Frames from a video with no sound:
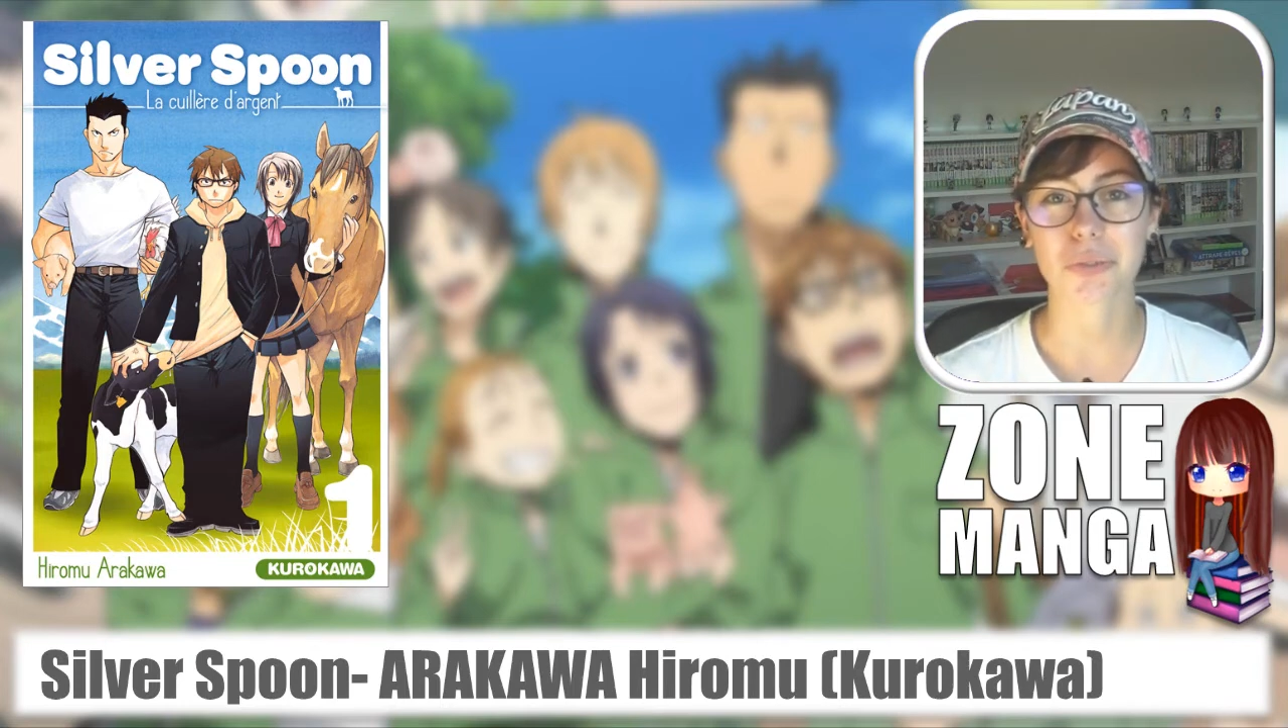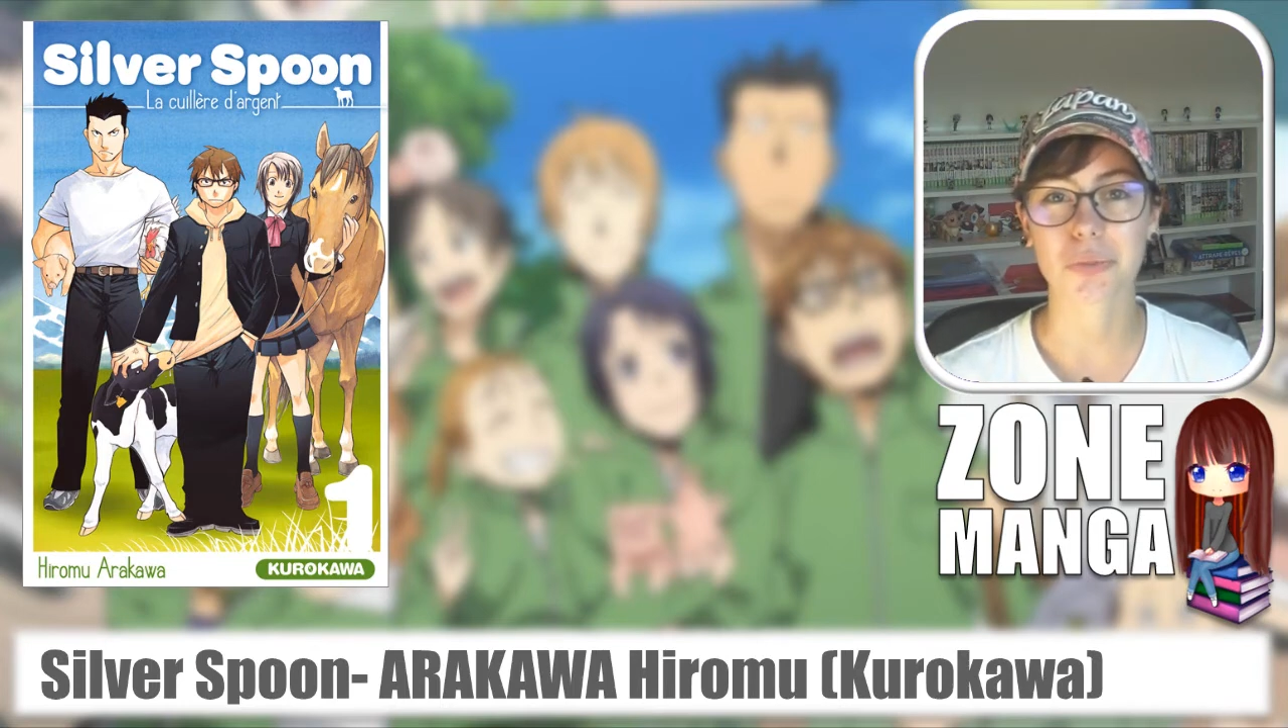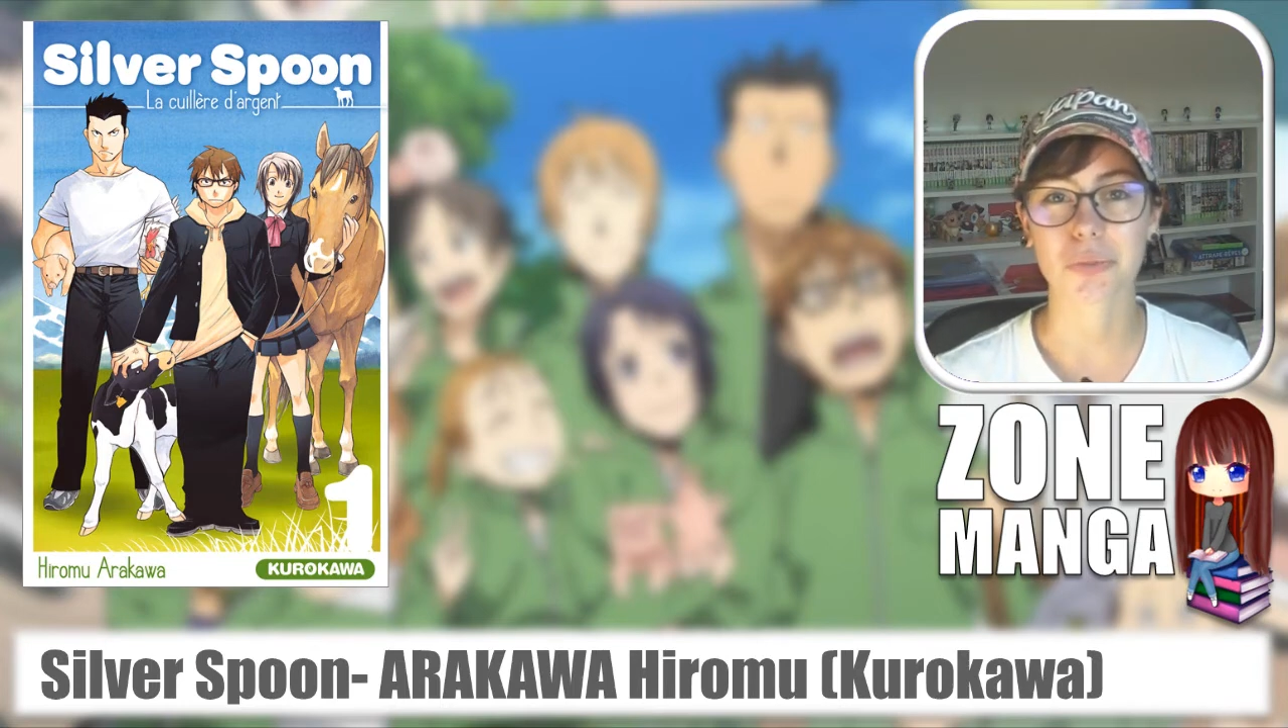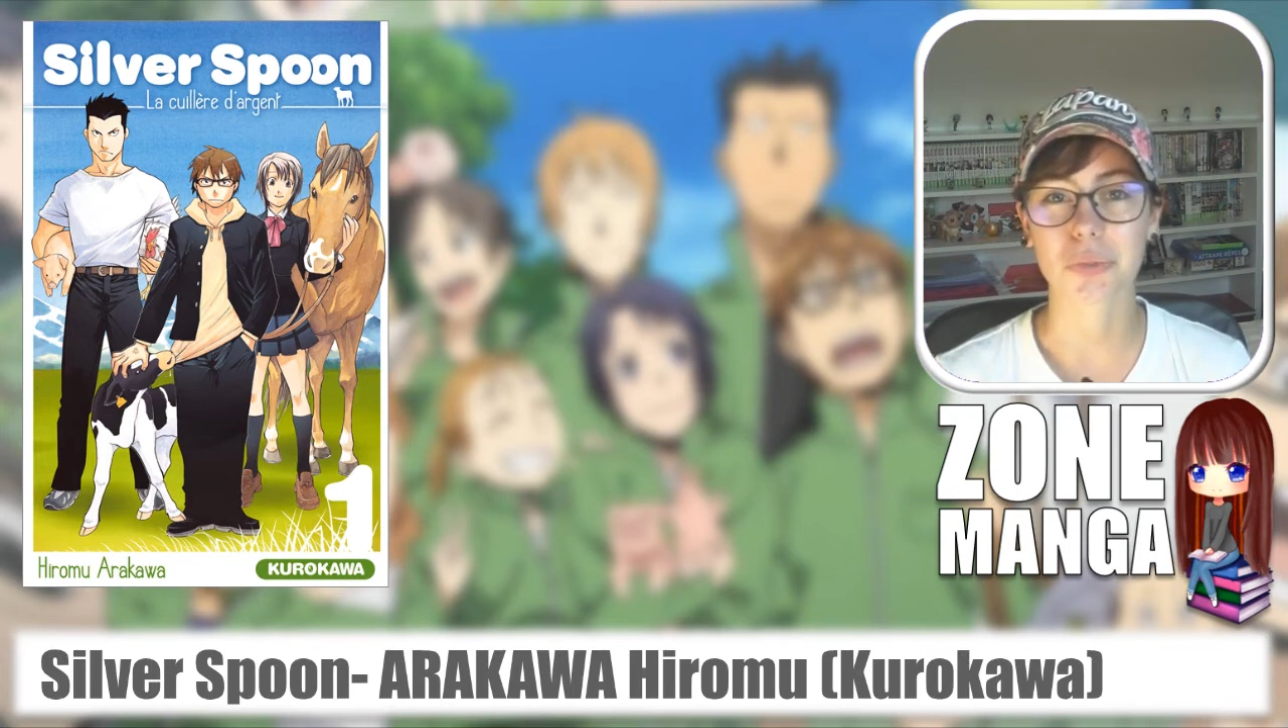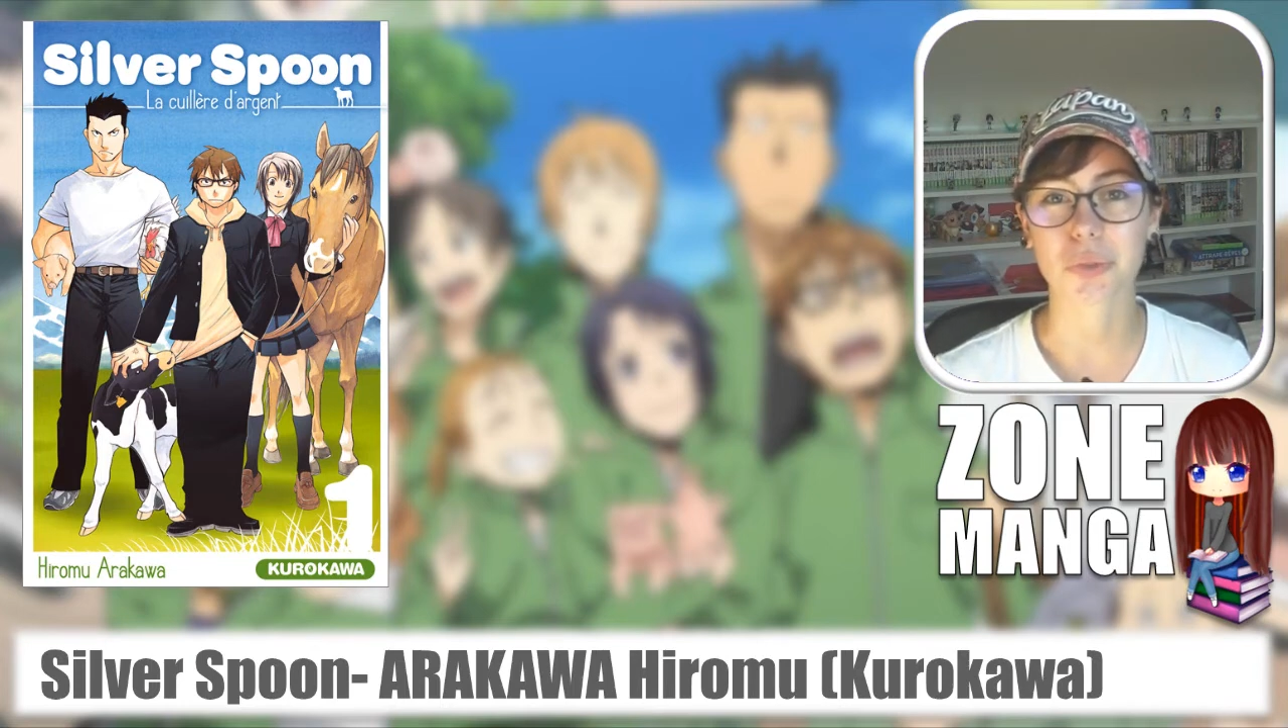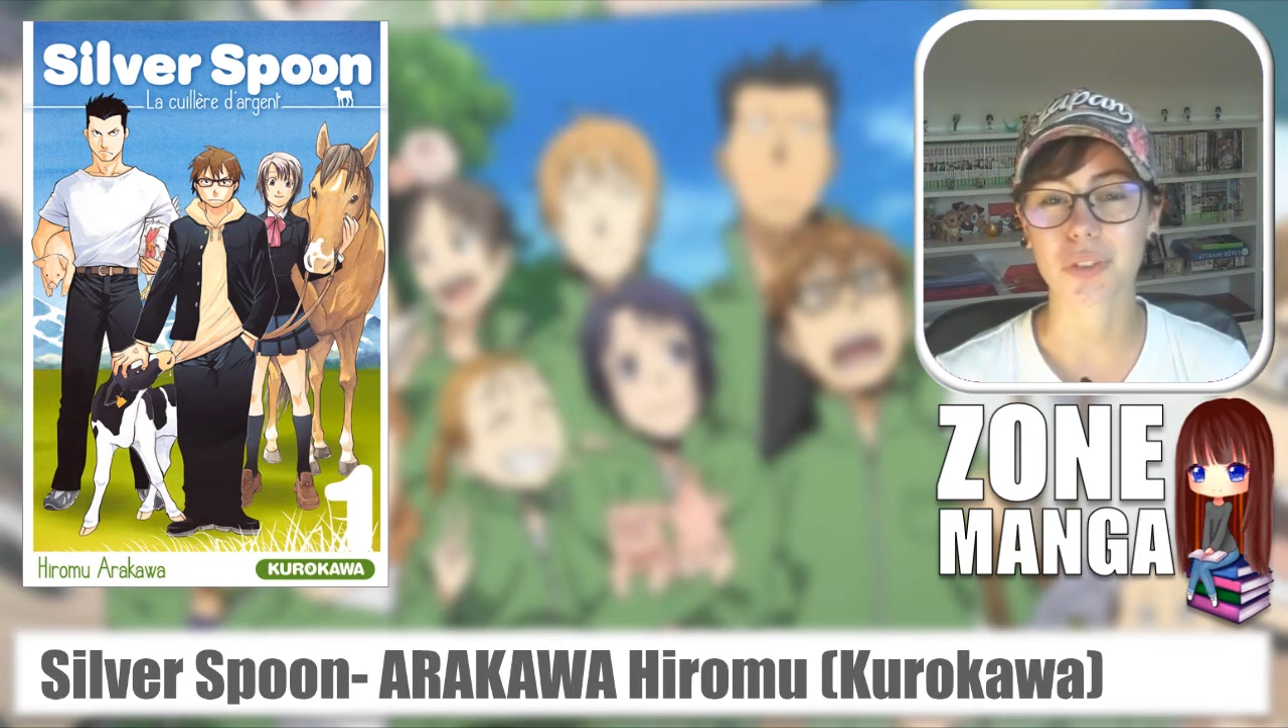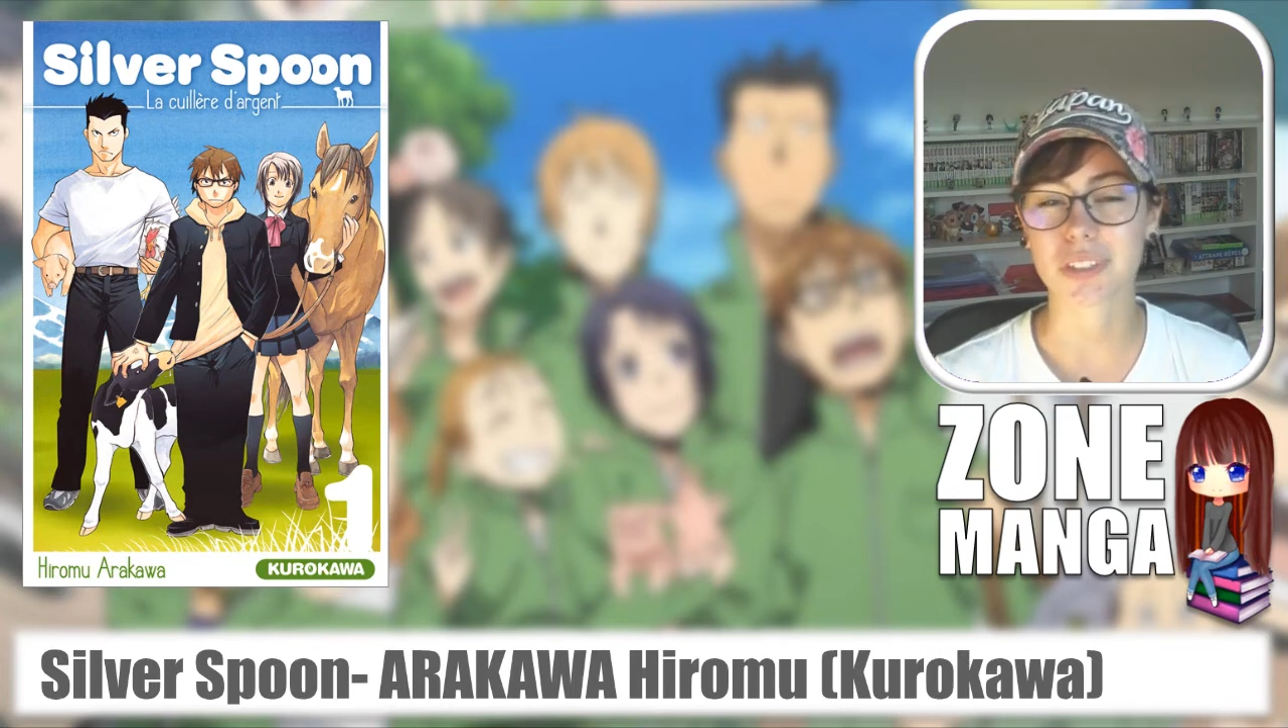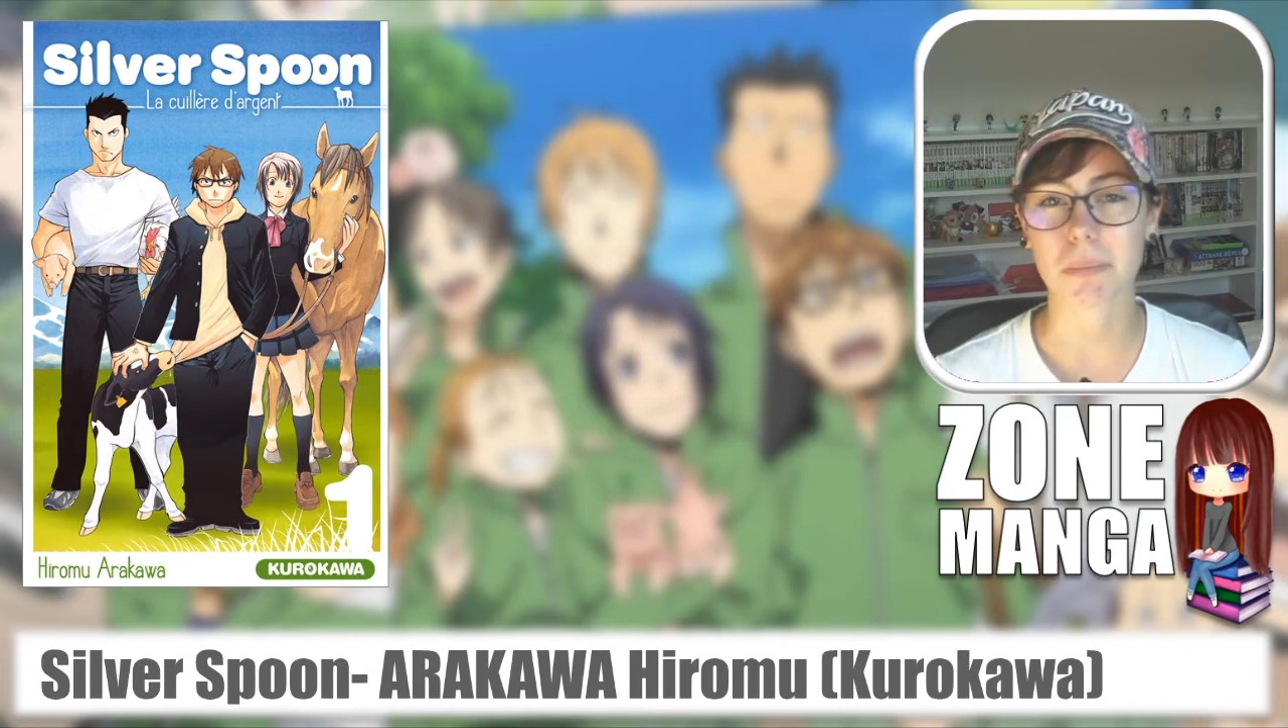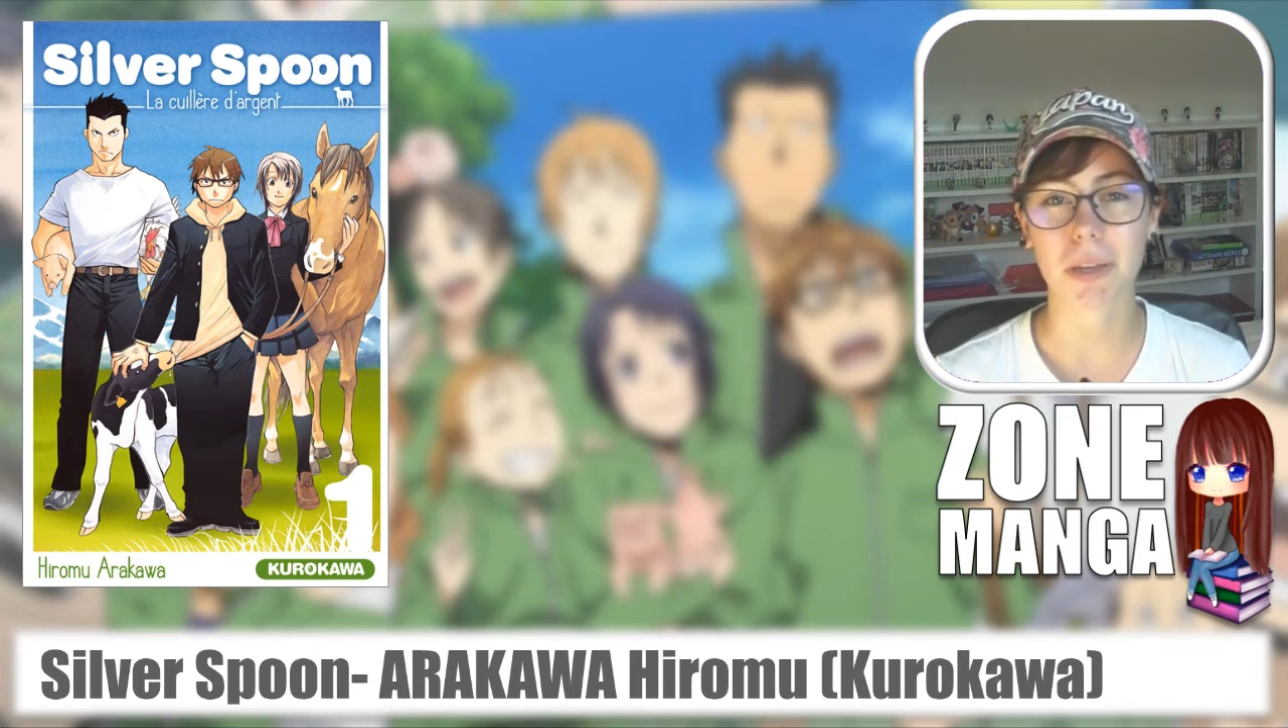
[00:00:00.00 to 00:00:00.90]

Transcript: donc vous ne connaissez